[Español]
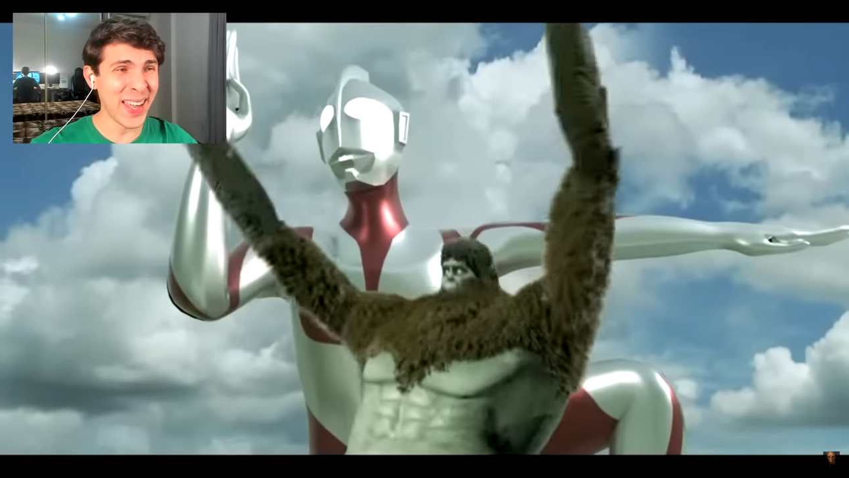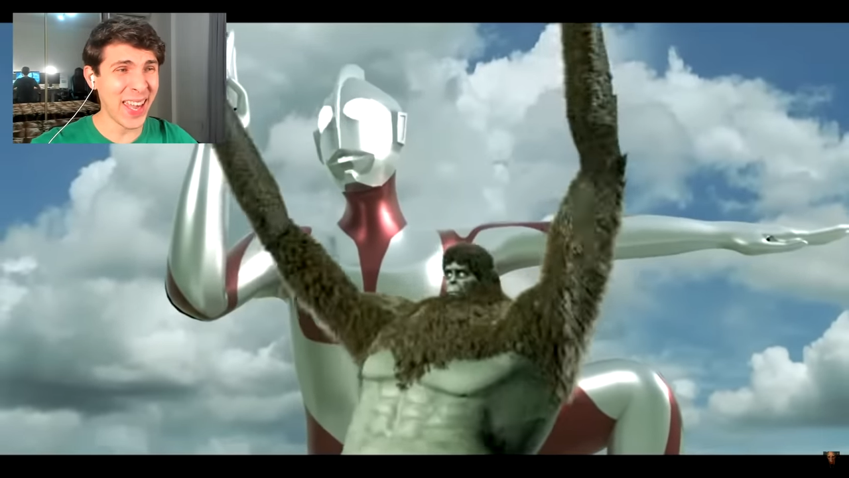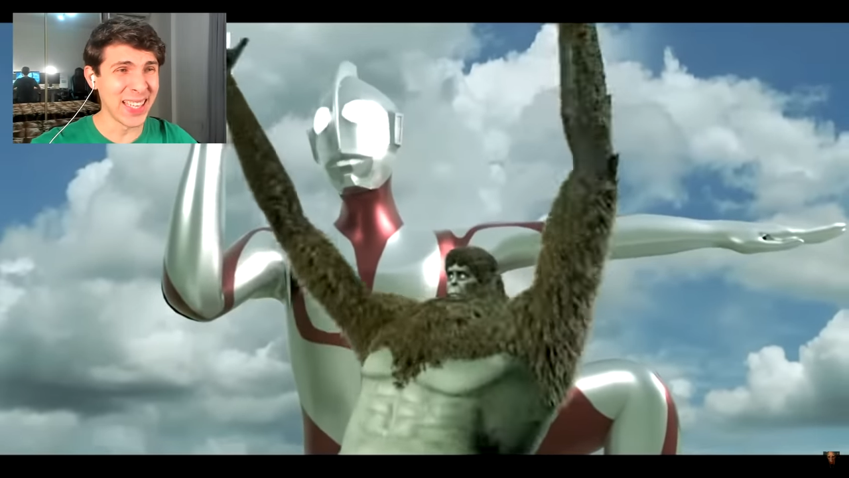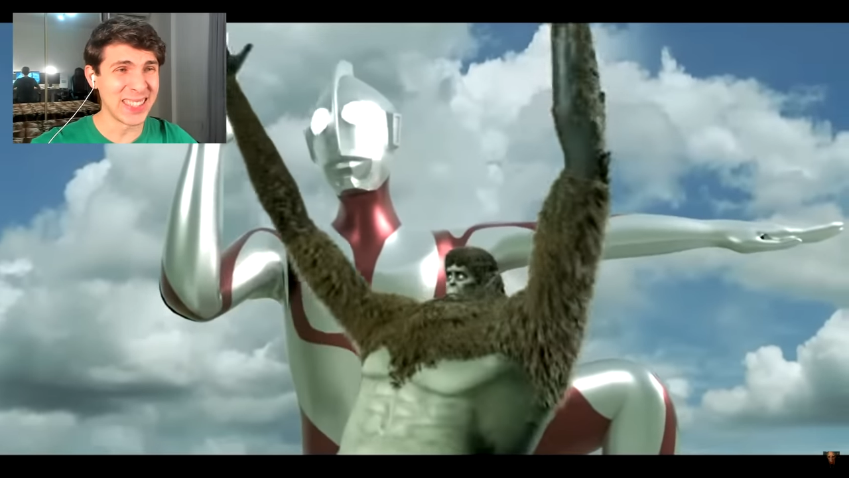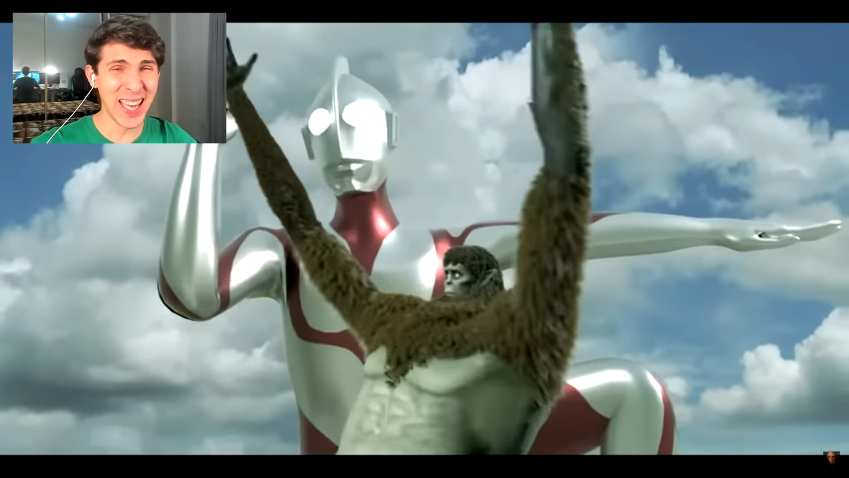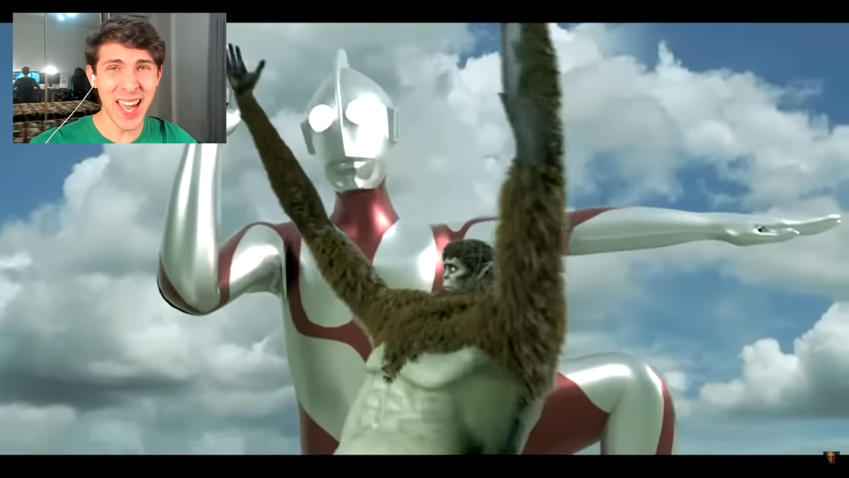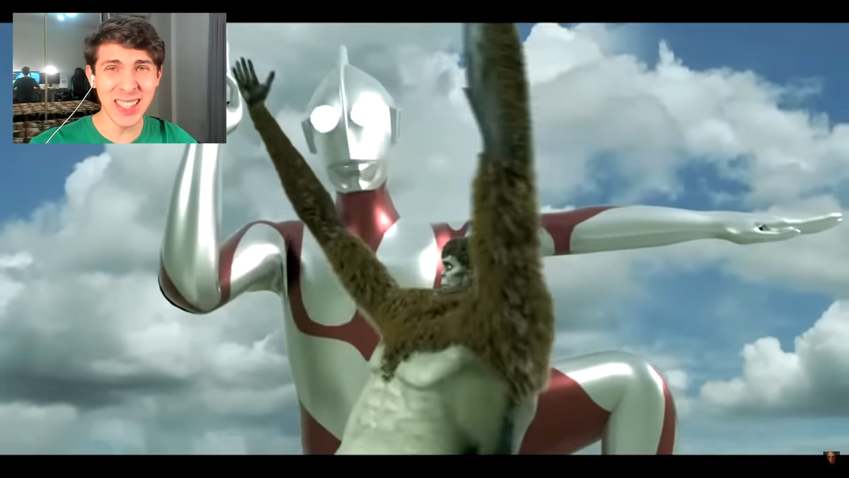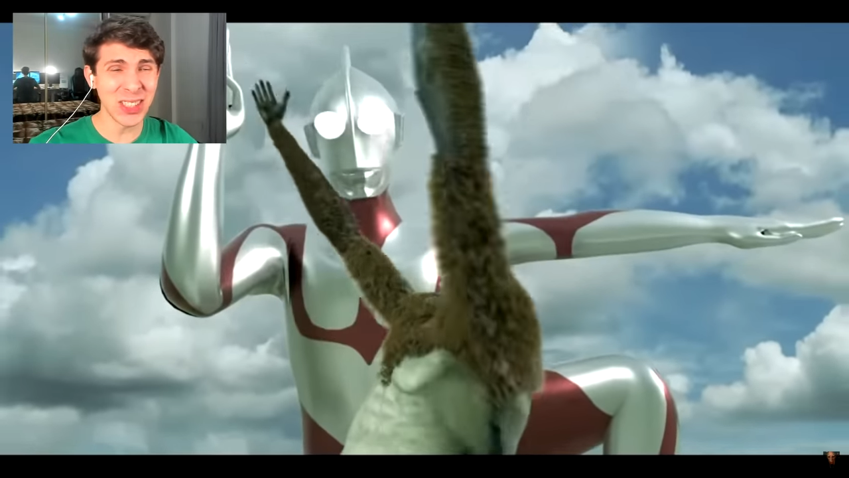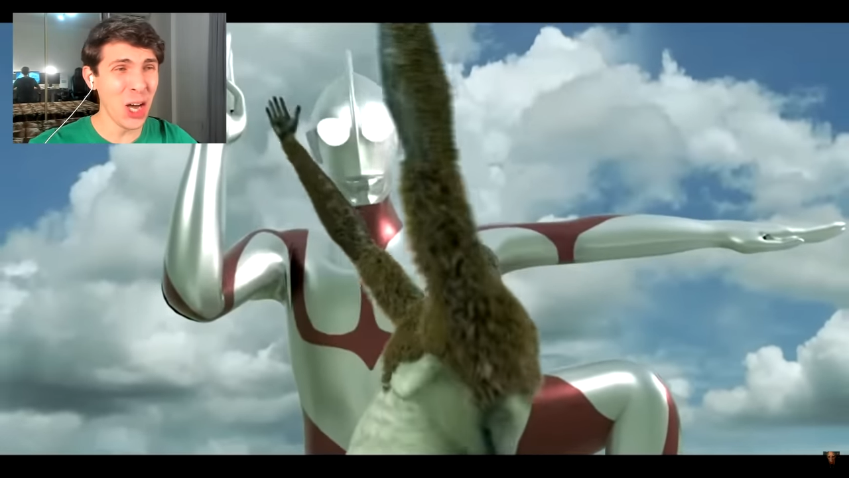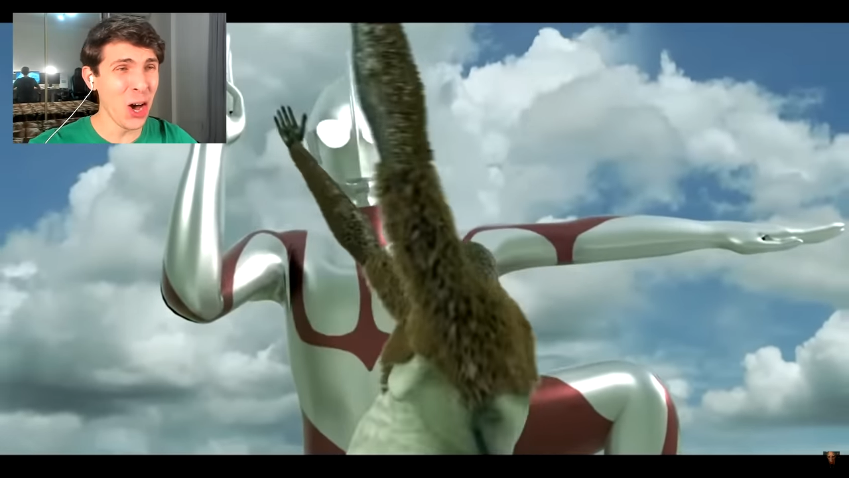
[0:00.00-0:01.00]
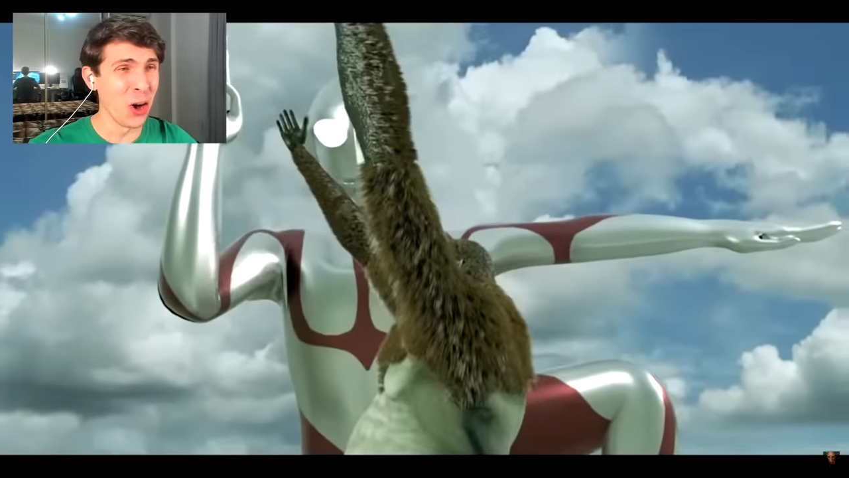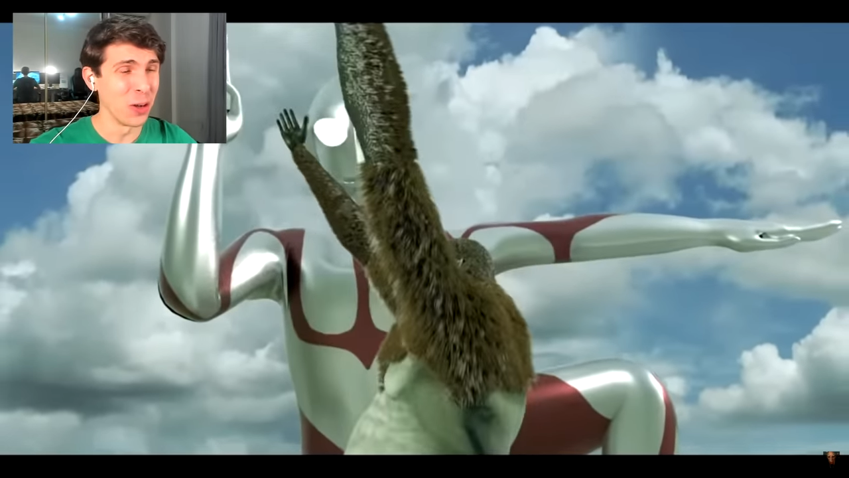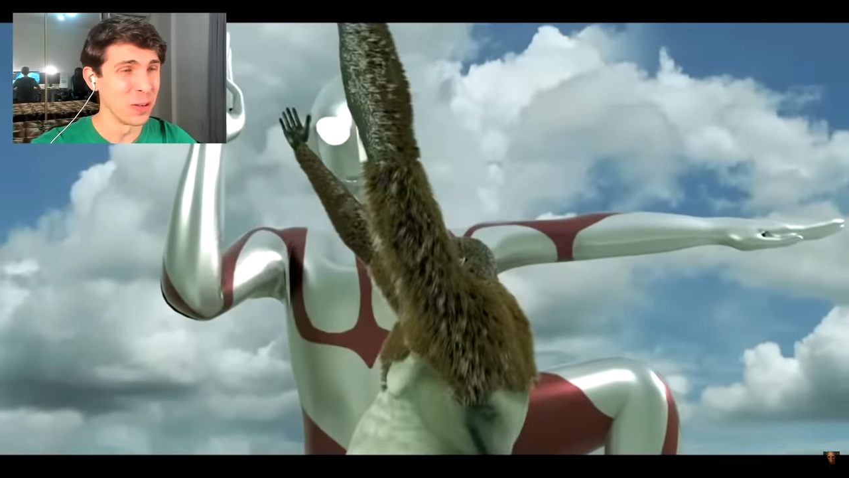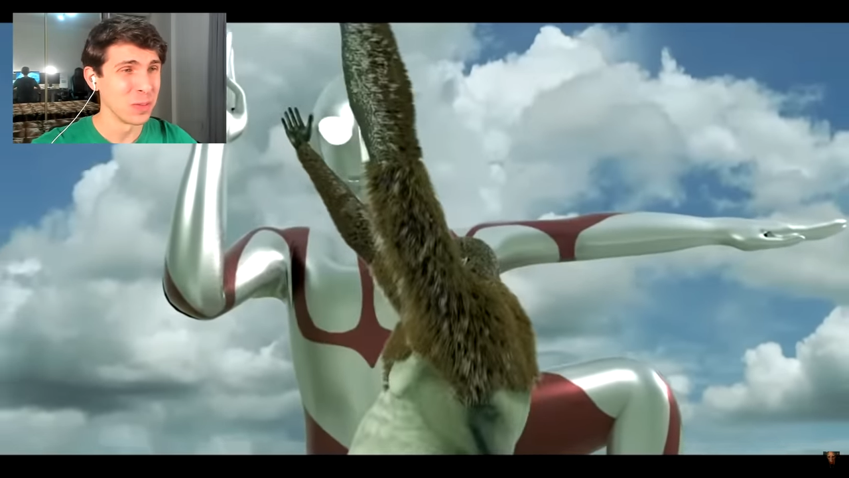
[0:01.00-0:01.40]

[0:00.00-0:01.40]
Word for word: ¿Qué es esto?